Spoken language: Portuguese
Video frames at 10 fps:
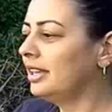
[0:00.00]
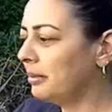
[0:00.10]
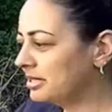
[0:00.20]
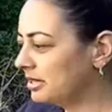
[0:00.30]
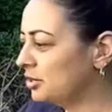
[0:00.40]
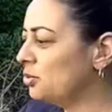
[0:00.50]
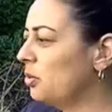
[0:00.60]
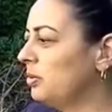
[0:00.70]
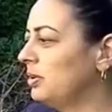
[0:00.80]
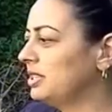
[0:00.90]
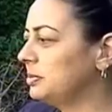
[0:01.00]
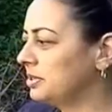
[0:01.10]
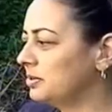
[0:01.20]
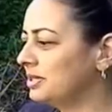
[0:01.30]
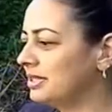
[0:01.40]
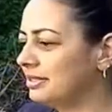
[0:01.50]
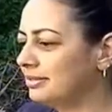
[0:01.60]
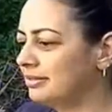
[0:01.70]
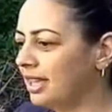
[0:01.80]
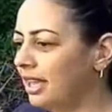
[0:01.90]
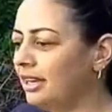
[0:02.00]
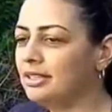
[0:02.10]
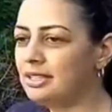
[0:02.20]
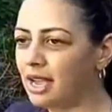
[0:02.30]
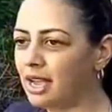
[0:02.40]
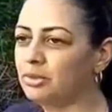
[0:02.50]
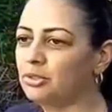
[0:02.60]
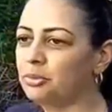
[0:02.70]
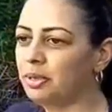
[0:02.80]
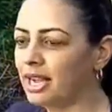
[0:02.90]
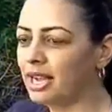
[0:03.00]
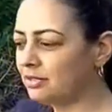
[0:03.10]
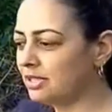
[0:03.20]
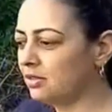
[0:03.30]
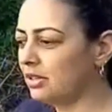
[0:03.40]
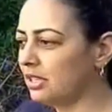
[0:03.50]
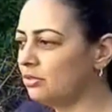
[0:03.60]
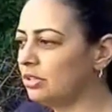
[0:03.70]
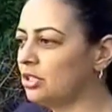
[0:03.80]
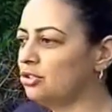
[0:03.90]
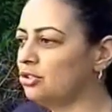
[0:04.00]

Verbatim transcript: bastante comum as pessoas terem esse hábito de pegar a sua sacolinha do lixo,